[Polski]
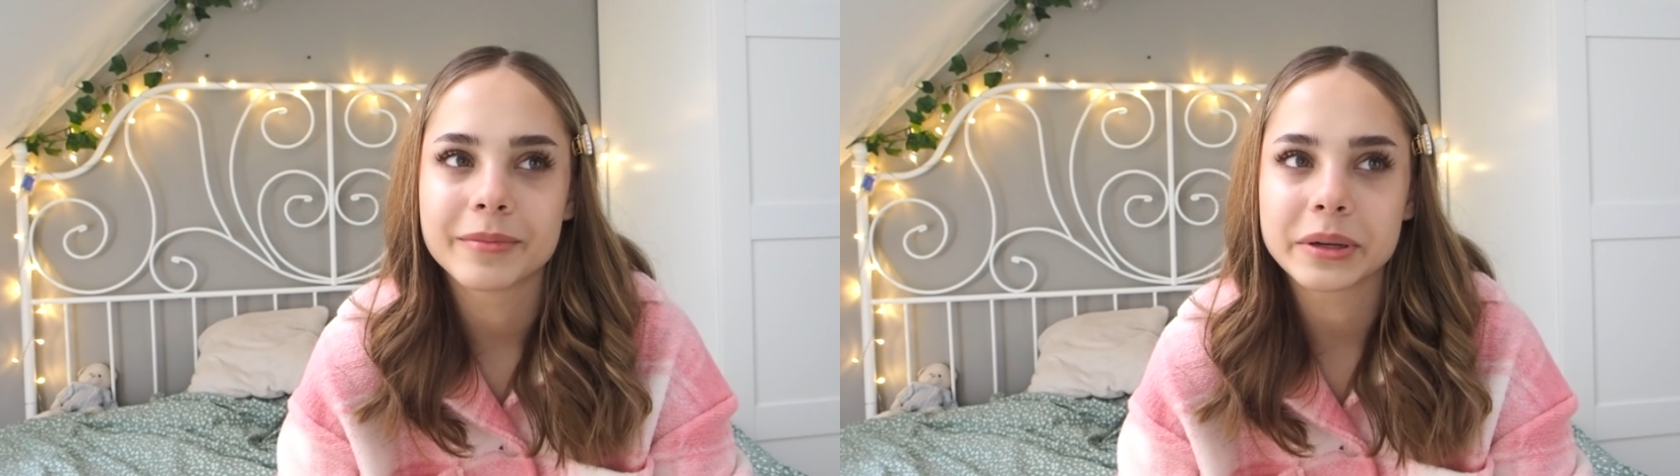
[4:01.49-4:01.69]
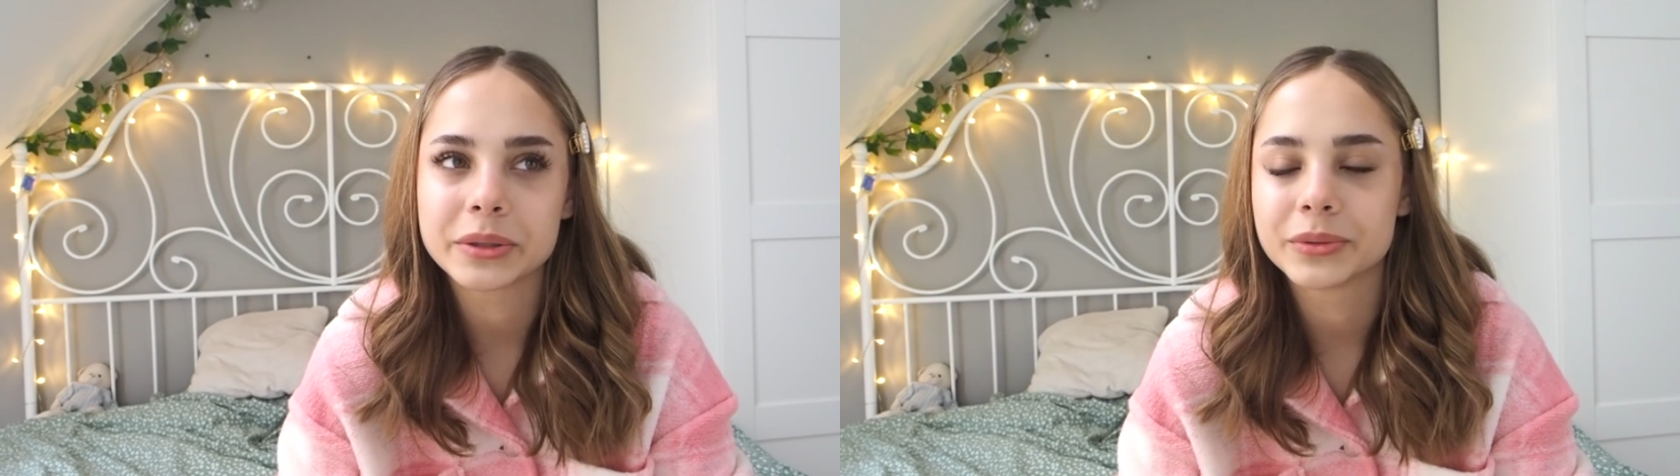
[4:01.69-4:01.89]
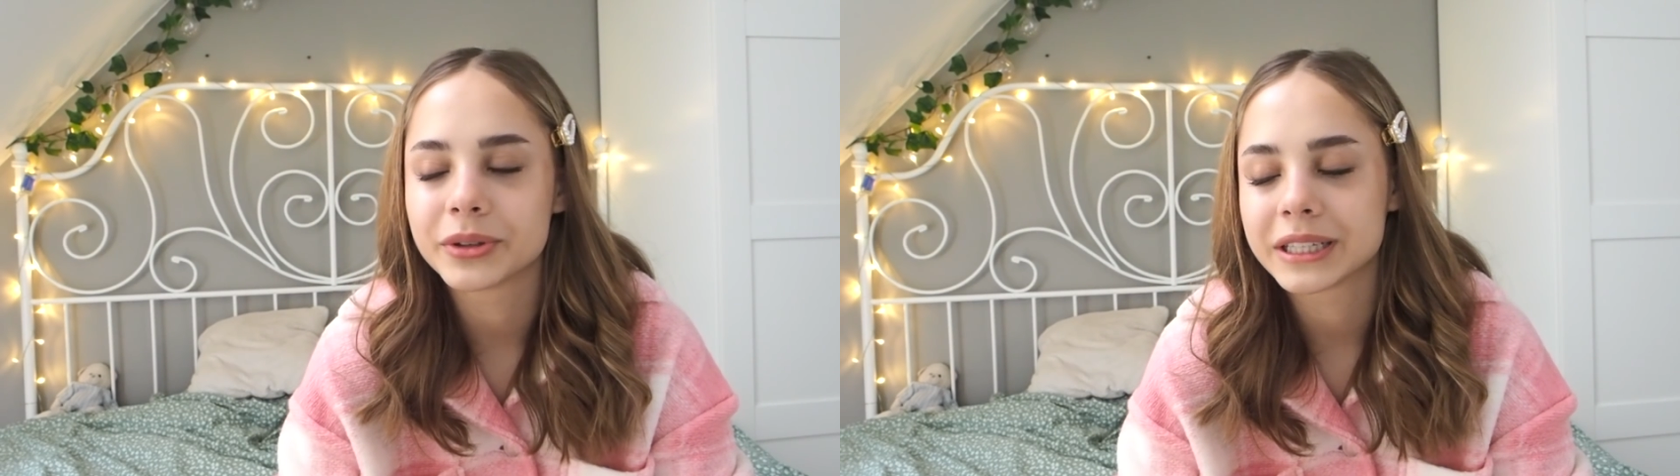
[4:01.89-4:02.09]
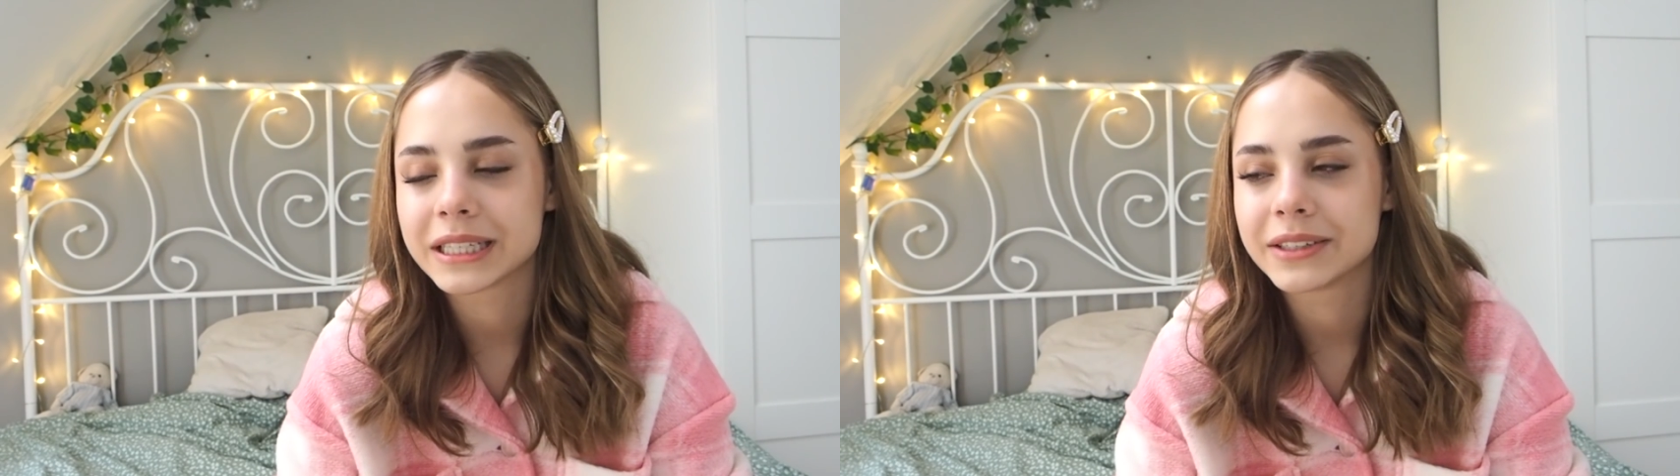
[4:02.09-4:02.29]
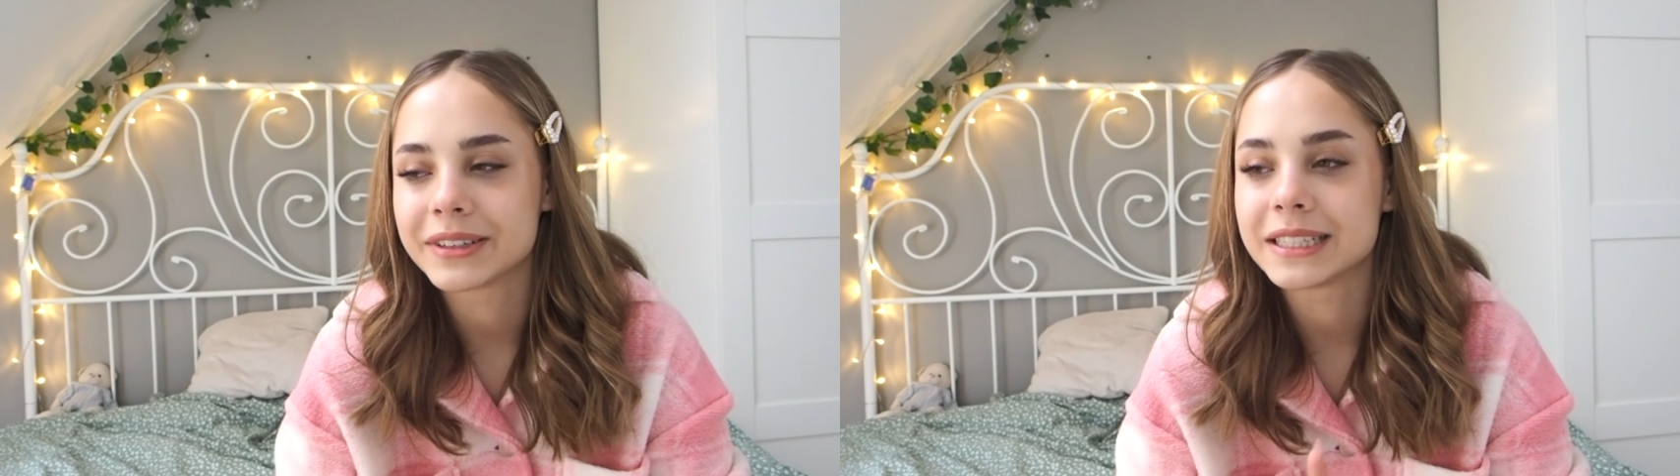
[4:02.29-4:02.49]
bardzo dużo
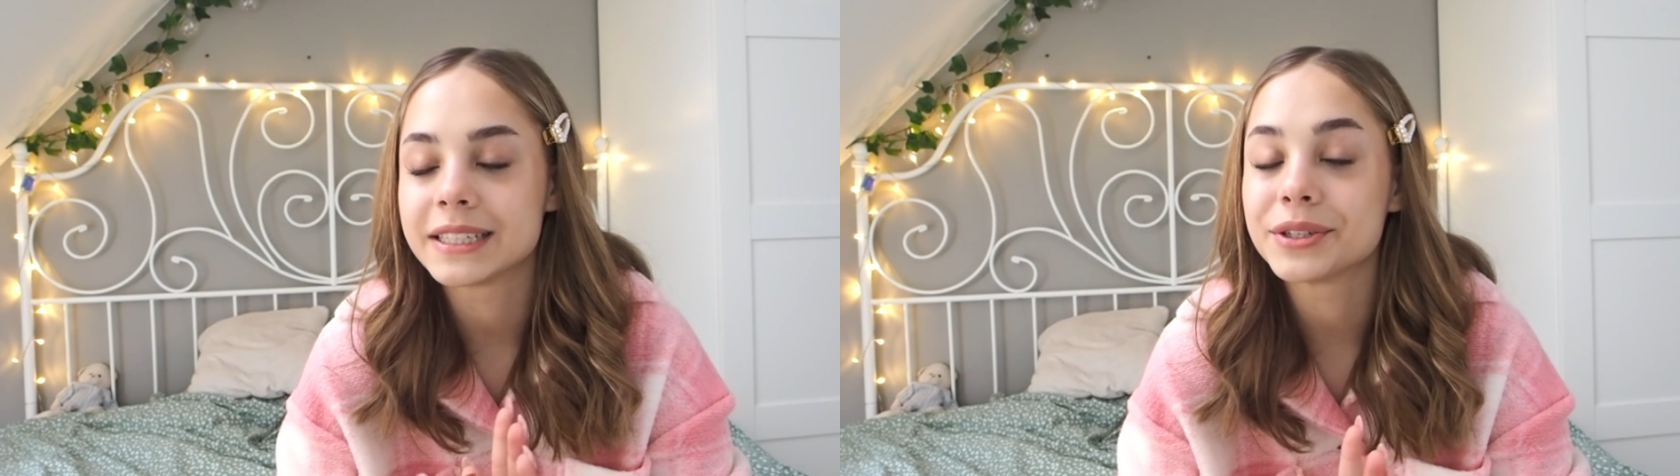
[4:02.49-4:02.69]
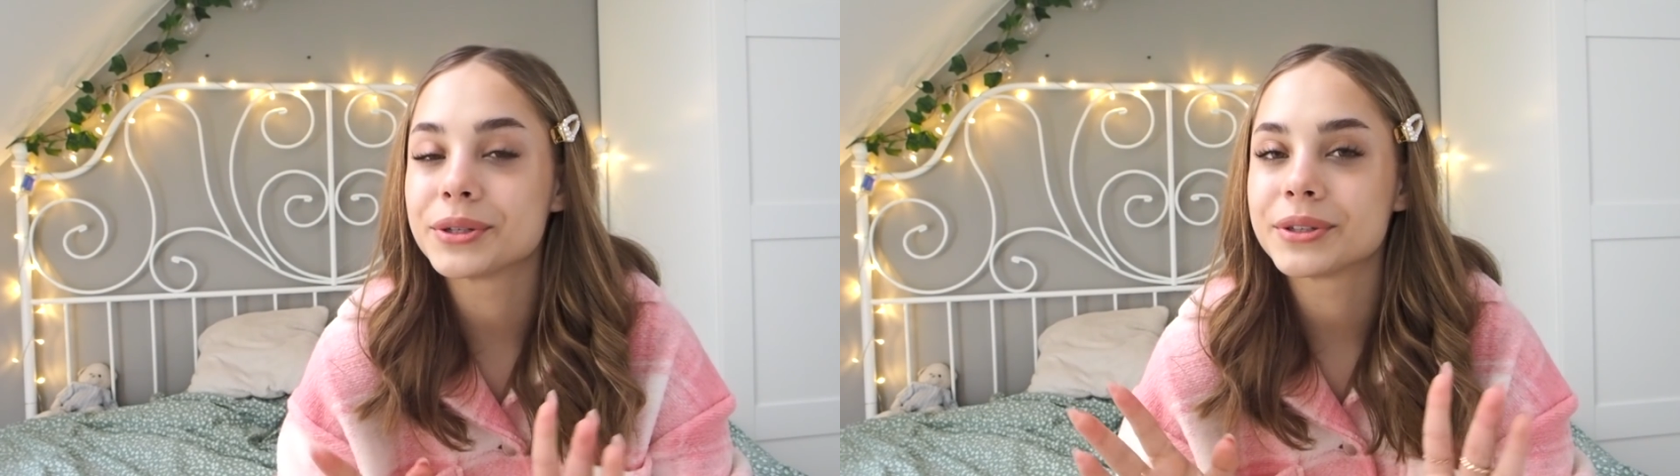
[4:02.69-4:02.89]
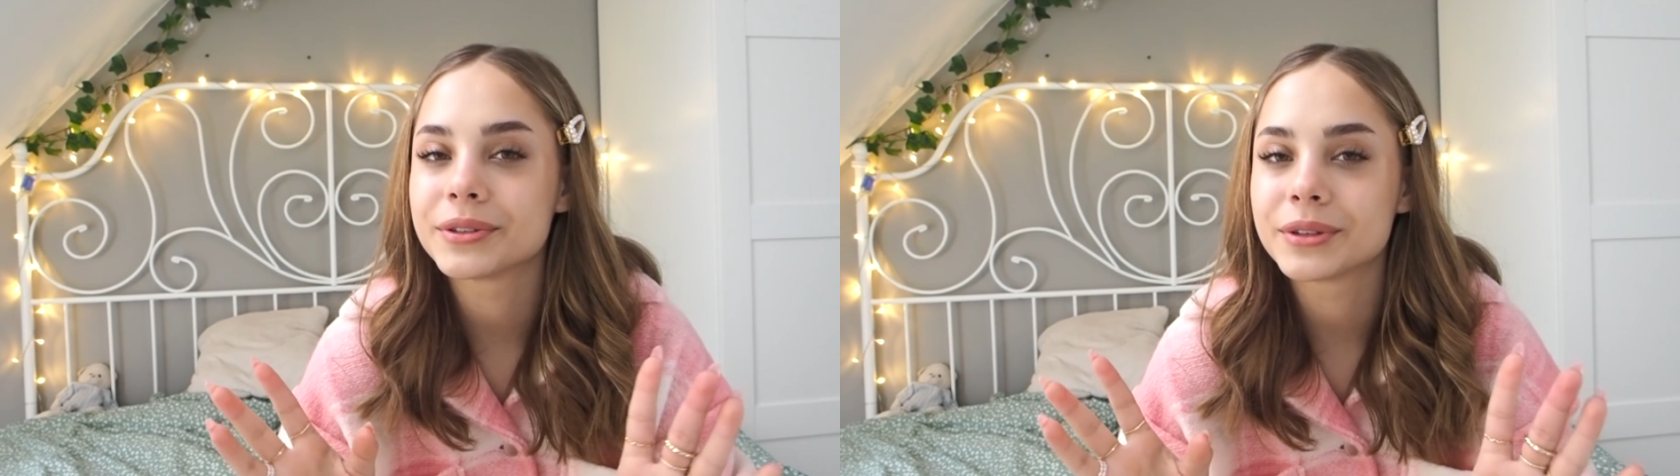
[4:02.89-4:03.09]
takich właśnie zdjęć